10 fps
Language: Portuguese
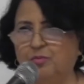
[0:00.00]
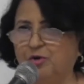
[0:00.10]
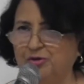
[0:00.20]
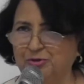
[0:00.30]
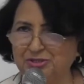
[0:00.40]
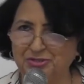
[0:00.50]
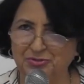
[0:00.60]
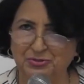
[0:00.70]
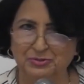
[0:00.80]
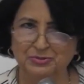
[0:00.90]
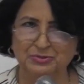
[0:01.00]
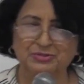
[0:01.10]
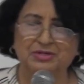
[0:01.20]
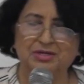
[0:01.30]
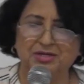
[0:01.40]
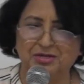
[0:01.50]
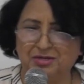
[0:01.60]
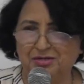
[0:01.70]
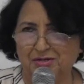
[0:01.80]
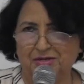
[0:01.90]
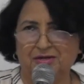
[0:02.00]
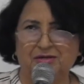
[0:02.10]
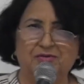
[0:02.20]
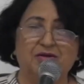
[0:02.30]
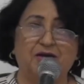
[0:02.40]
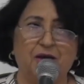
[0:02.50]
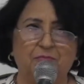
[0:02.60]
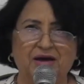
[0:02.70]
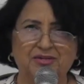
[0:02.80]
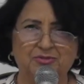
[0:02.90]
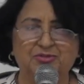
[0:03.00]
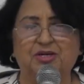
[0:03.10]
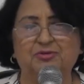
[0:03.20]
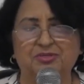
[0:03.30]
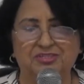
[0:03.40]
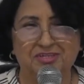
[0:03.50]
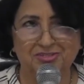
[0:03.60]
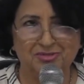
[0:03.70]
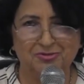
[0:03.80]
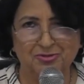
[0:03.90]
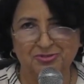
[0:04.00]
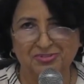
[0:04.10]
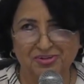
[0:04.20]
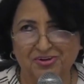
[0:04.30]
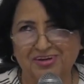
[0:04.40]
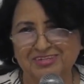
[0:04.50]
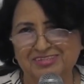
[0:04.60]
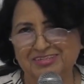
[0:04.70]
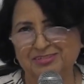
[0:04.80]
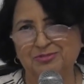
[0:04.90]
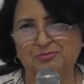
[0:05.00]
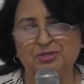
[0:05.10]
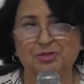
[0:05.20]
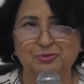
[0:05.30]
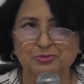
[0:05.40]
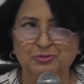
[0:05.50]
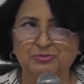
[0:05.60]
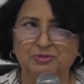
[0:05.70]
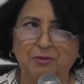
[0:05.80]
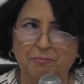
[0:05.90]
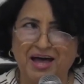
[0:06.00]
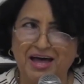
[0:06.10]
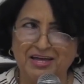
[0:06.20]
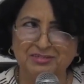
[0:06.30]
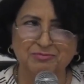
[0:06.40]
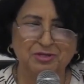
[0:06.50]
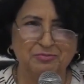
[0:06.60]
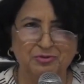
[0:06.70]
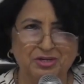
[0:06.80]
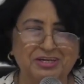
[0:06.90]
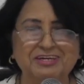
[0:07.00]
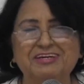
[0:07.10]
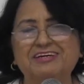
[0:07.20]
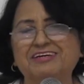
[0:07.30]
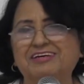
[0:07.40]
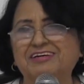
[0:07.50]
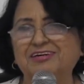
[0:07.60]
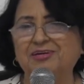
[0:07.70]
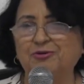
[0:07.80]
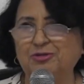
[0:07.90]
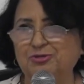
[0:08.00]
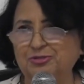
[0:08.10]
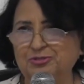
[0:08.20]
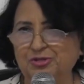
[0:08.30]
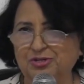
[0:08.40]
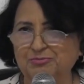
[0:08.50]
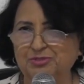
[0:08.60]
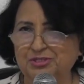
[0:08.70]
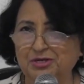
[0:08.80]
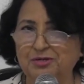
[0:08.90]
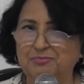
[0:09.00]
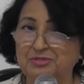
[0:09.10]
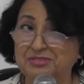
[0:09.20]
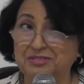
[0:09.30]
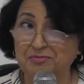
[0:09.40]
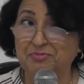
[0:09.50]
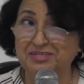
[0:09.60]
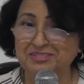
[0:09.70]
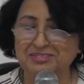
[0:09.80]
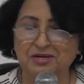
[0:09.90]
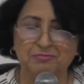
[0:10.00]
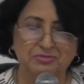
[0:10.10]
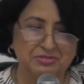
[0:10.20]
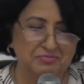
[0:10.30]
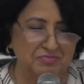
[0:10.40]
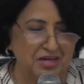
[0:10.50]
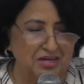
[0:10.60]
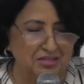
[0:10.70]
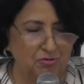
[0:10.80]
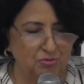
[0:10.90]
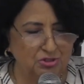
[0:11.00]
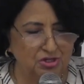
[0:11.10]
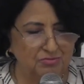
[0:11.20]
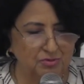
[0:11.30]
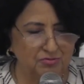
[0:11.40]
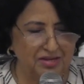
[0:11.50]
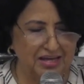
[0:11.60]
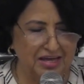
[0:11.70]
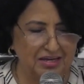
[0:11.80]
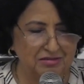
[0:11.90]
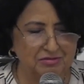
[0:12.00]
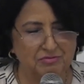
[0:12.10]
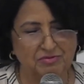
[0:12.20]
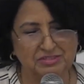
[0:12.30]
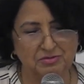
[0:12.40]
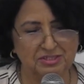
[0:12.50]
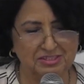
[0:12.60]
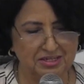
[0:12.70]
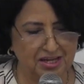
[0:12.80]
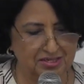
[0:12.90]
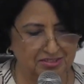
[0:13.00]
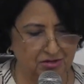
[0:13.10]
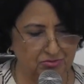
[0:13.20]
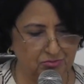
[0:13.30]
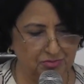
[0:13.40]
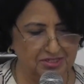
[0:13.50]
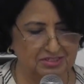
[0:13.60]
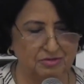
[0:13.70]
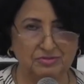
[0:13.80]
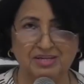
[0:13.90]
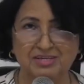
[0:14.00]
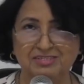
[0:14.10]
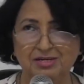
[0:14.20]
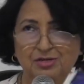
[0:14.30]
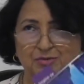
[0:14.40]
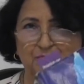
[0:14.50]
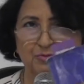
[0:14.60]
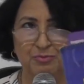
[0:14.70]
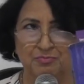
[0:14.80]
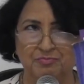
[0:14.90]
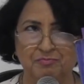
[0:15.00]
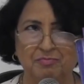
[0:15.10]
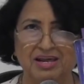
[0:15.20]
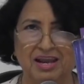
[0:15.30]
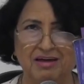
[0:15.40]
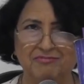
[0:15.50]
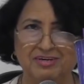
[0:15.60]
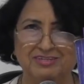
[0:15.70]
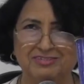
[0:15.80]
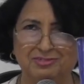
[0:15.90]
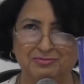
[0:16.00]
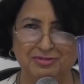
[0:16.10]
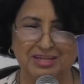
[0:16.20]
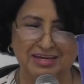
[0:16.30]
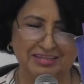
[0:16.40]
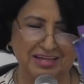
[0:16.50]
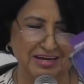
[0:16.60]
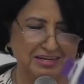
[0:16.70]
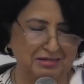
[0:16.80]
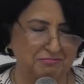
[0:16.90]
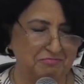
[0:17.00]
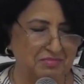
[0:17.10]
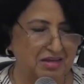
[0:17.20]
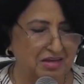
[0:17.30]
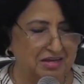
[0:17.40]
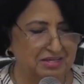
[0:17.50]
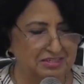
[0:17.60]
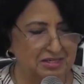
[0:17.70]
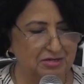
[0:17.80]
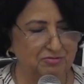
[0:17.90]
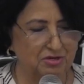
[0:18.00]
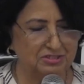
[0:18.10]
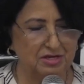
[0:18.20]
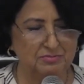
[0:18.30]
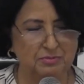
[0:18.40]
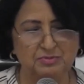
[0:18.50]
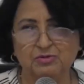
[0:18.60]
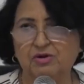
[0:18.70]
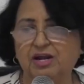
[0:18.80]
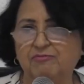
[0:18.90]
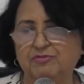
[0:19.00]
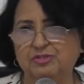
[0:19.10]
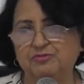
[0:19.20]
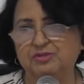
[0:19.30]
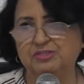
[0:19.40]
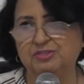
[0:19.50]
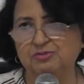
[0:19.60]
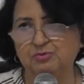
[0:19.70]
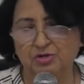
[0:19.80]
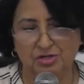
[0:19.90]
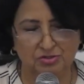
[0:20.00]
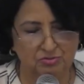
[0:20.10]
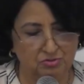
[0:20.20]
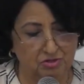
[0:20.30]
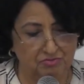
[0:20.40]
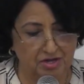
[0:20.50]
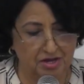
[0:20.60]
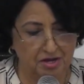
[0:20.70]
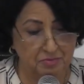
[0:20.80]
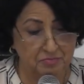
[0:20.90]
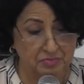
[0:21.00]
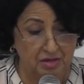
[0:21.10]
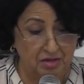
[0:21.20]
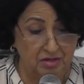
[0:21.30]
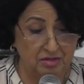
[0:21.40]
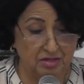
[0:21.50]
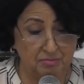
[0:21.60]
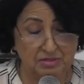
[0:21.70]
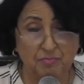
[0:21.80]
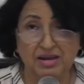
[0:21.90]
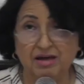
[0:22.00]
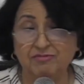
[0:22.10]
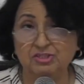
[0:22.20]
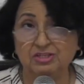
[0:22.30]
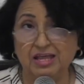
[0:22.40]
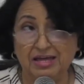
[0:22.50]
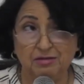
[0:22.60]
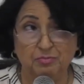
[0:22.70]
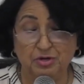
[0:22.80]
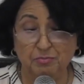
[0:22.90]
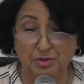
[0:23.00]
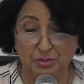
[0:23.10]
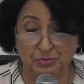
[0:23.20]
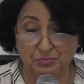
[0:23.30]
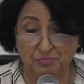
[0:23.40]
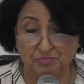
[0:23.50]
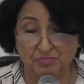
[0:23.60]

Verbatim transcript: Boa noite a todos. Que a paz do Senhor esteja com todos nós, trazendo muita luz, muita paz, muita harmonia, que é o que todos nós buscamos e precisamos. Então, hoje nós vamos falar, fazendo a dissertação de uma lição desse livro, Palavras de Vida Eterna. Esse livro nós temos a psicografia de Francisco Cândido Xavier e temos a palavra ditada por Emmanuel.